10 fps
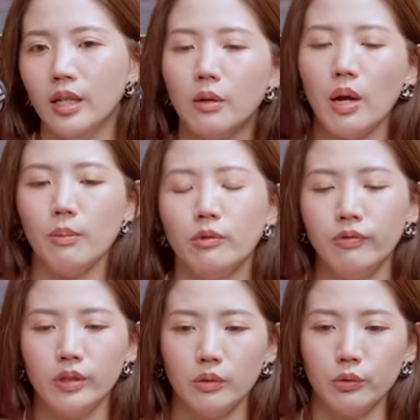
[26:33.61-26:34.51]
另外一部
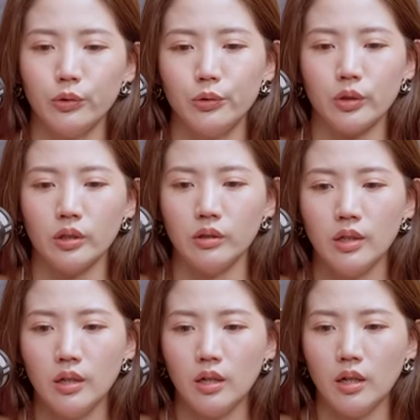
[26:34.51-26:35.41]
分呢，我就觉得，
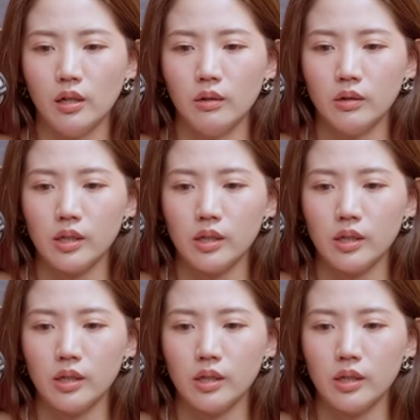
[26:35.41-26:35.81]
呃，